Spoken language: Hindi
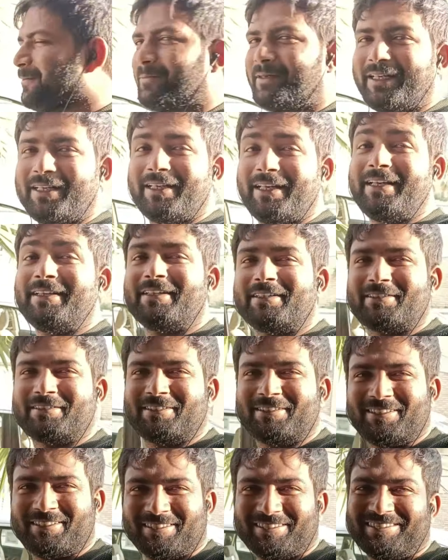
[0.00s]
ब्रेक
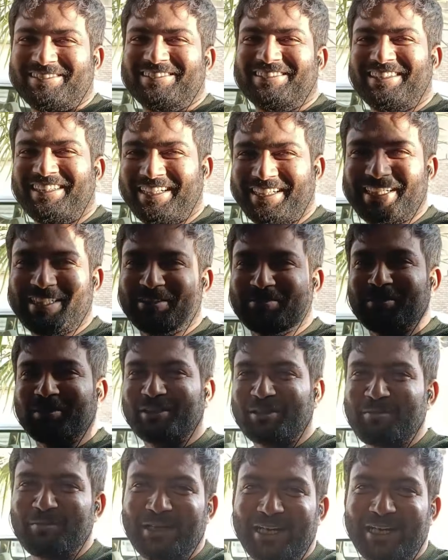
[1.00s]
लाइनर्स लाइनर्स बोलते